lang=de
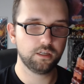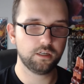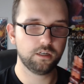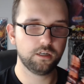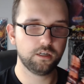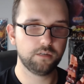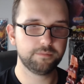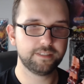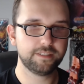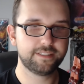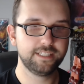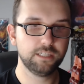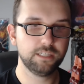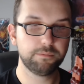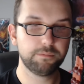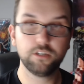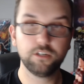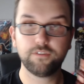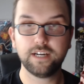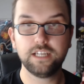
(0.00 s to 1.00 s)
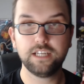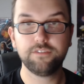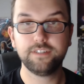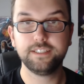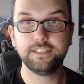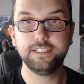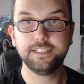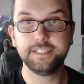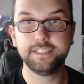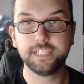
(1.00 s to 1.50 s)
Ähm, den Singleplayer auf alle
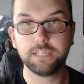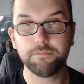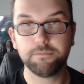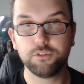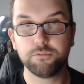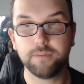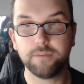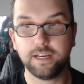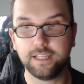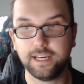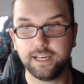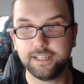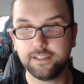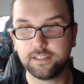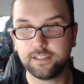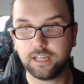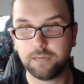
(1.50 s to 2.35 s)
Fälle nicht, den gebe ich mir alleine.